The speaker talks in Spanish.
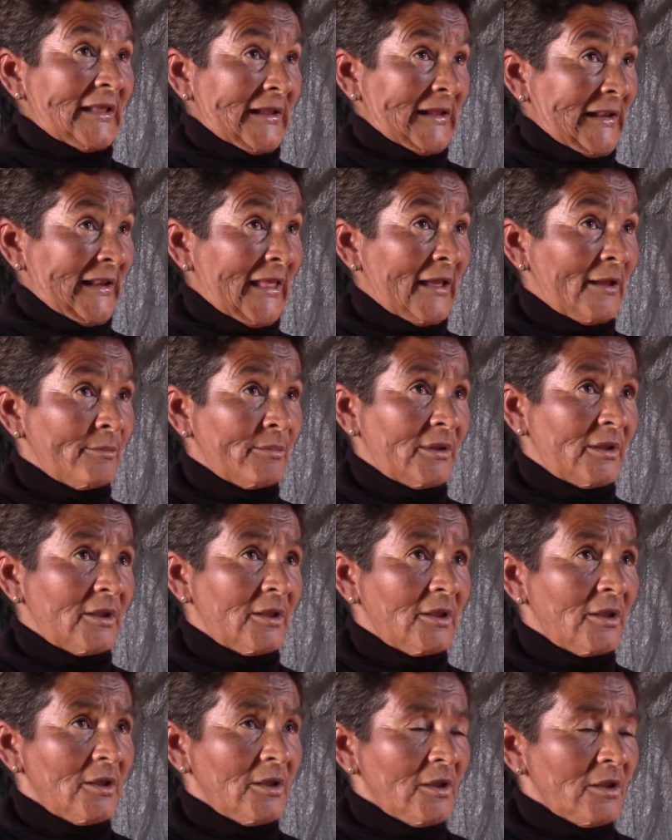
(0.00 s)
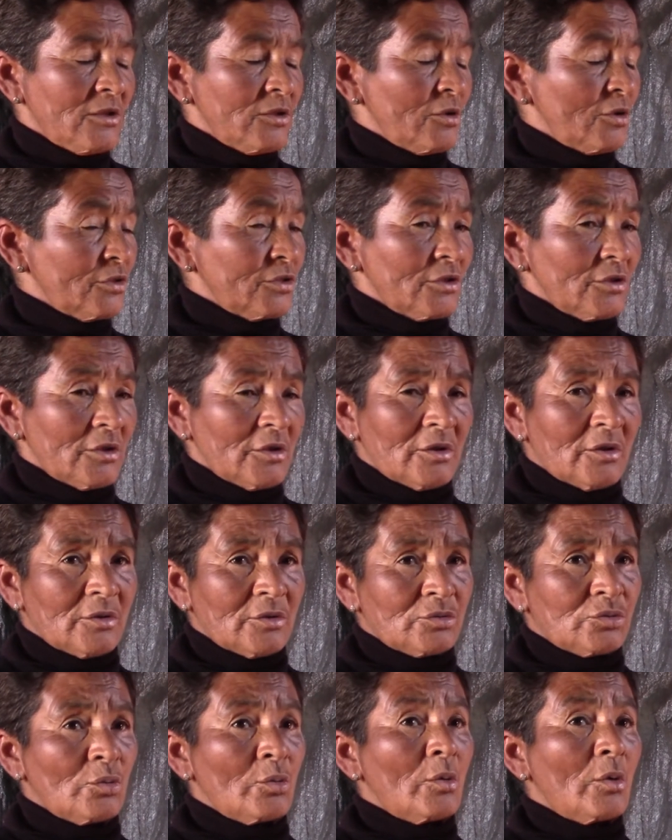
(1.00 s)
la clave,
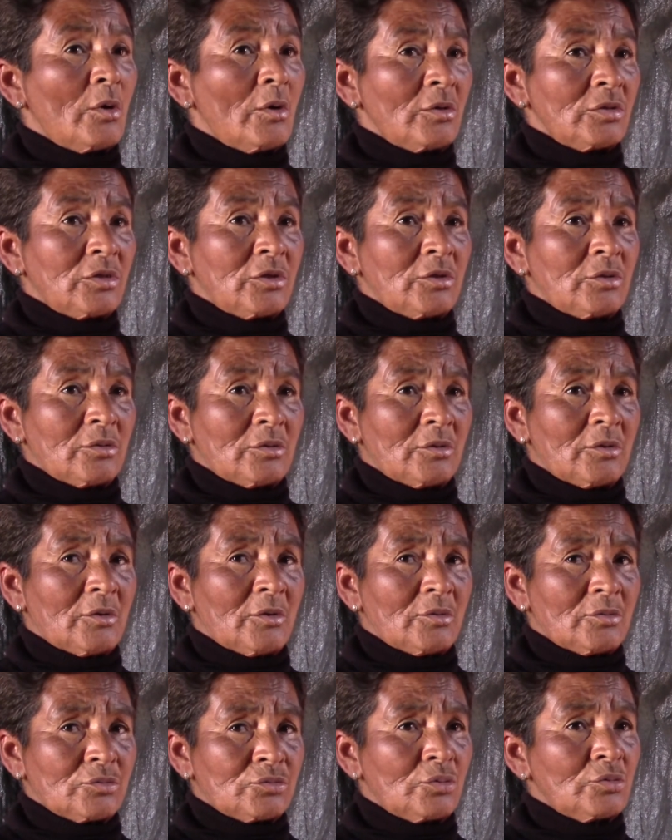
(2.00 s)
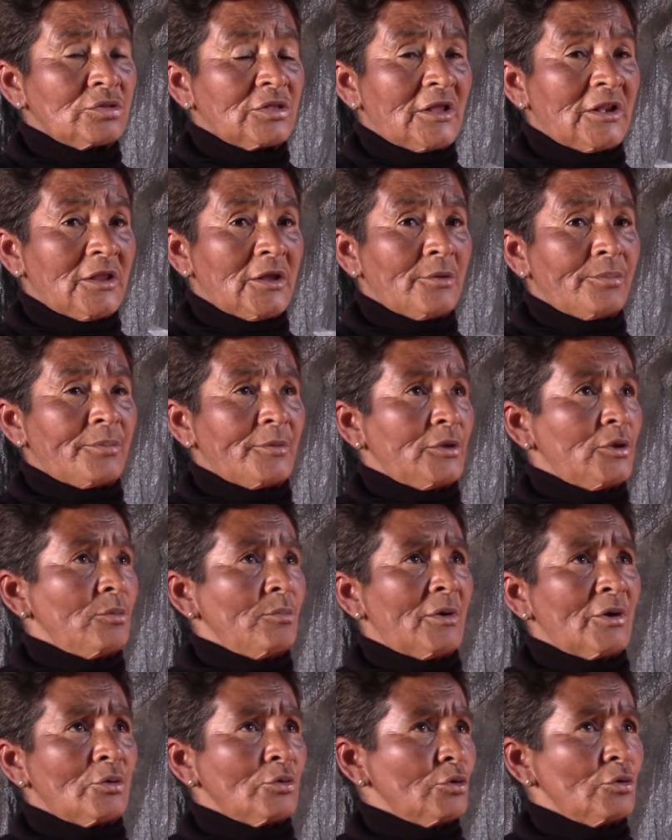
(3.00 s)
su código su teléfono, sin
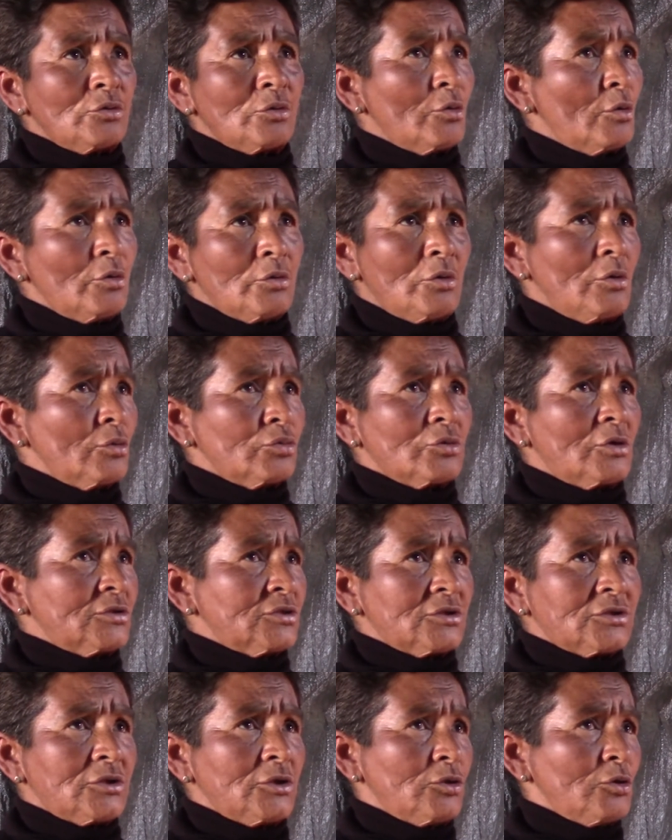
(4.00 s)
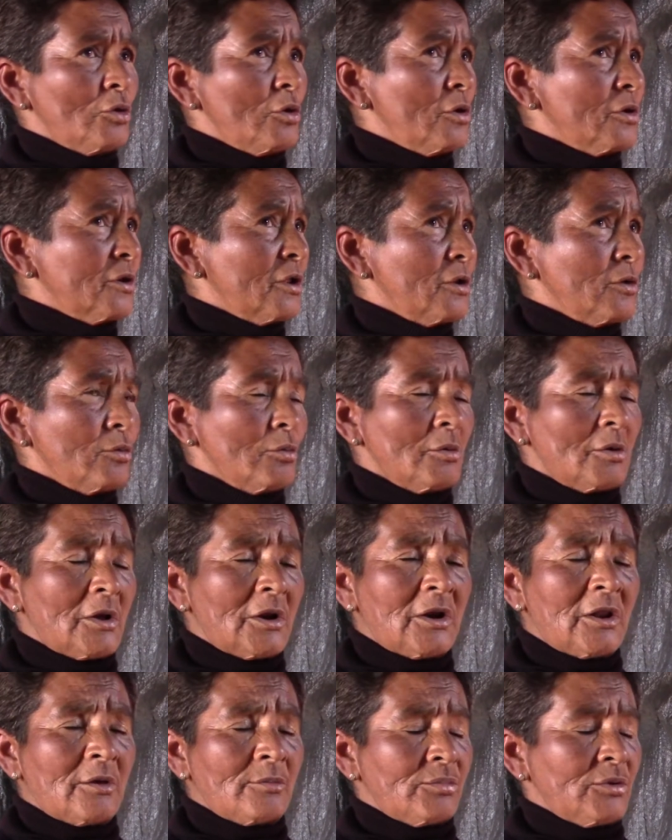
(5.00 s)
embargo yo no conozco a esa señora y nunca
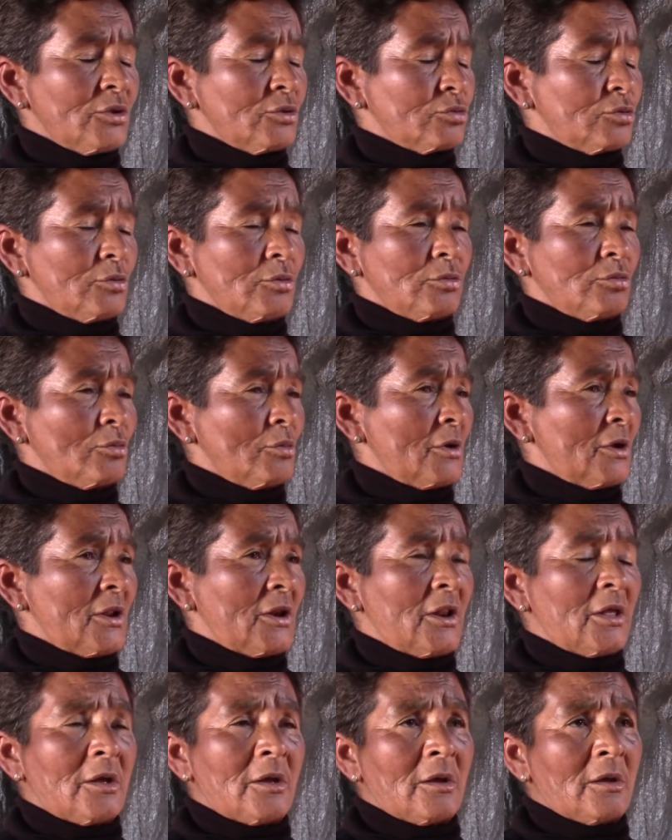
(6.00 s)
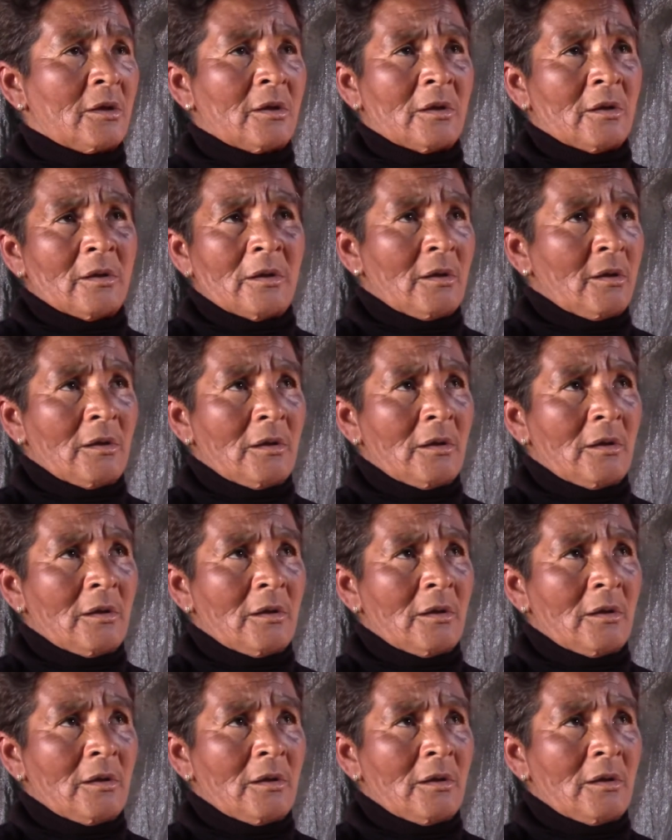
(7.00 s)
la he visto y nunca la...